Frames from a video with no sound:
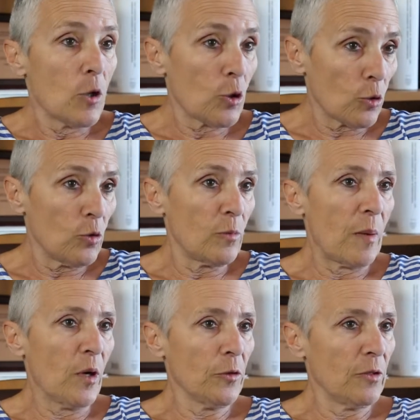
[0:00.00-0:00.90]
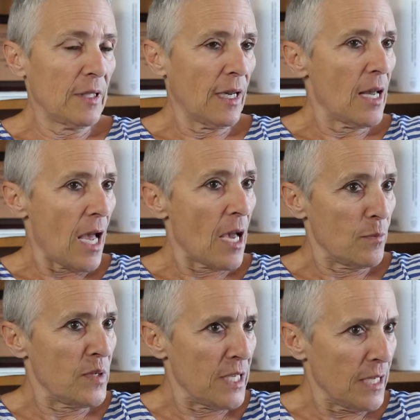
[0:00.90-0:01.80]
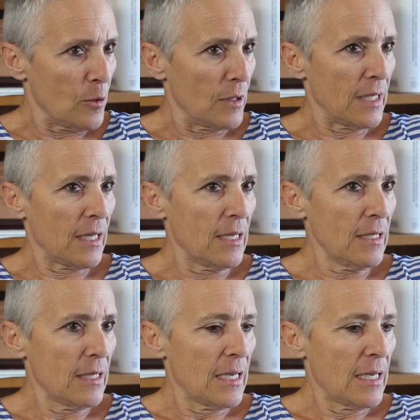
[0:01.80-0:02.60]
sur toute ma bande de terrain un pied de terrain,